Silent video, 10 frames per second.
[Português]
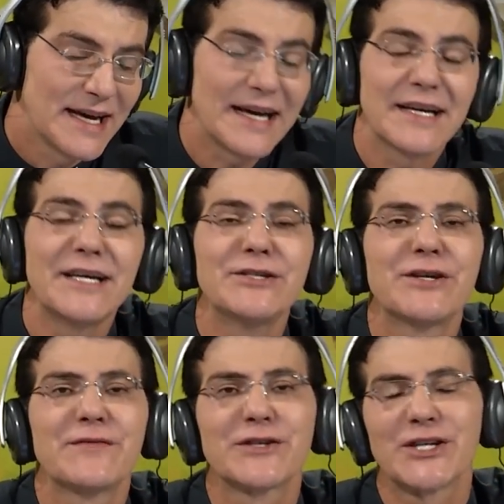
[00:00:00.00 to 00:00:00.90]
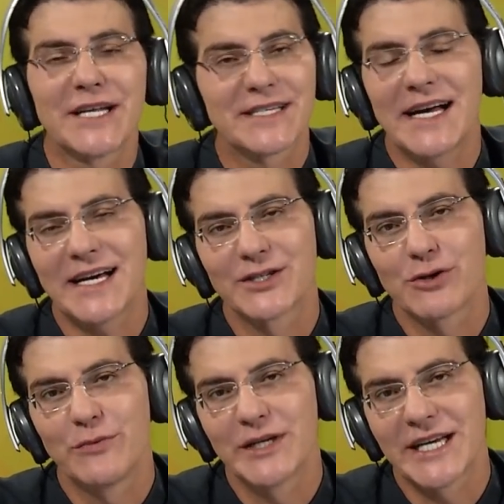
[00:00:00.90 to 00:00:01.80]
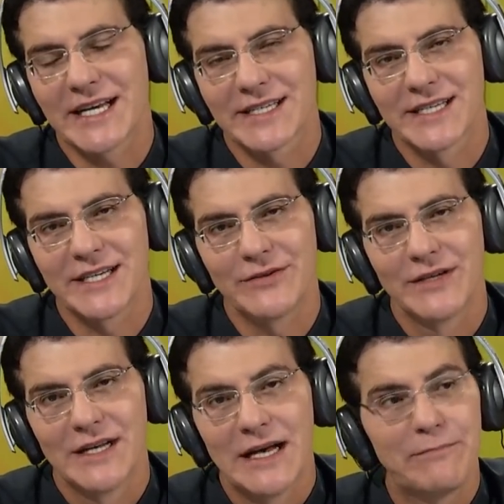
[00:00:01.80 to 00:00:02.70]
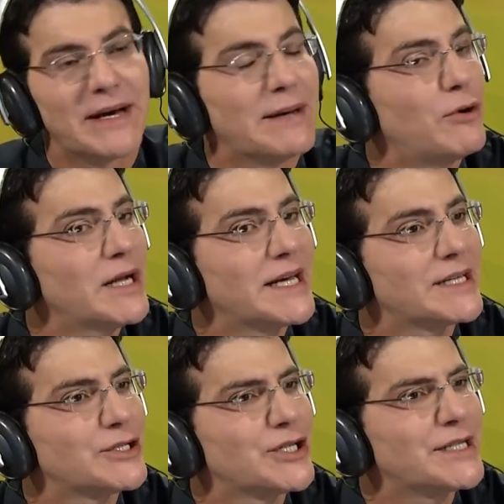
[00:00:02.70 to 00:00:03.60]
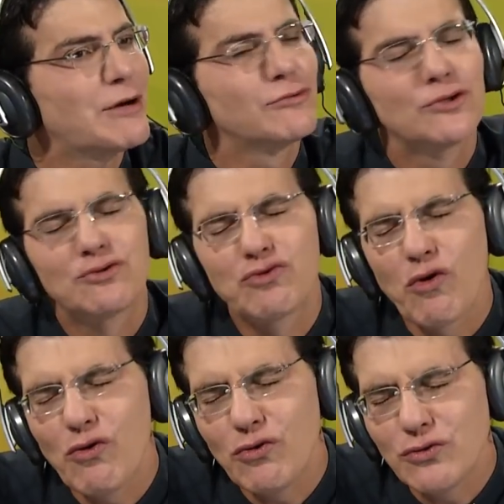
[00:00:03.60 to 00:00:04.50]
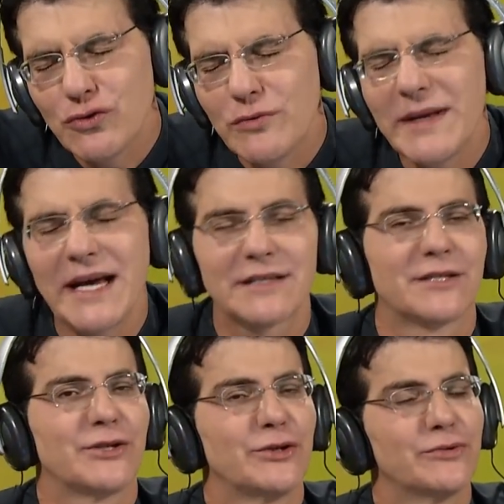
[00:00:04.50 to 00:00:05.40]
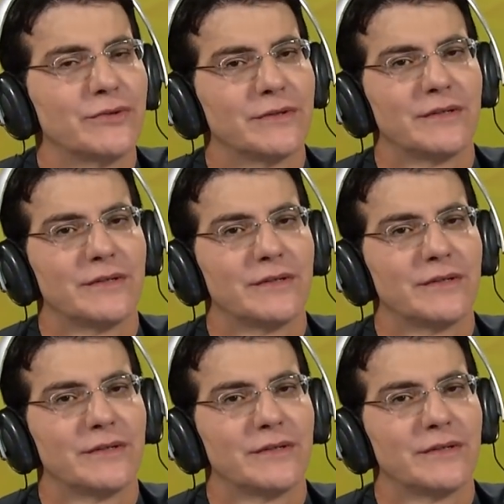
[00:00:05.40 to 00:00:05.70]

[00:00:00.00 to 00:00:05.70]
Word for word: a rede Evangelizar de comunicação parabólica digital todo o Brasil.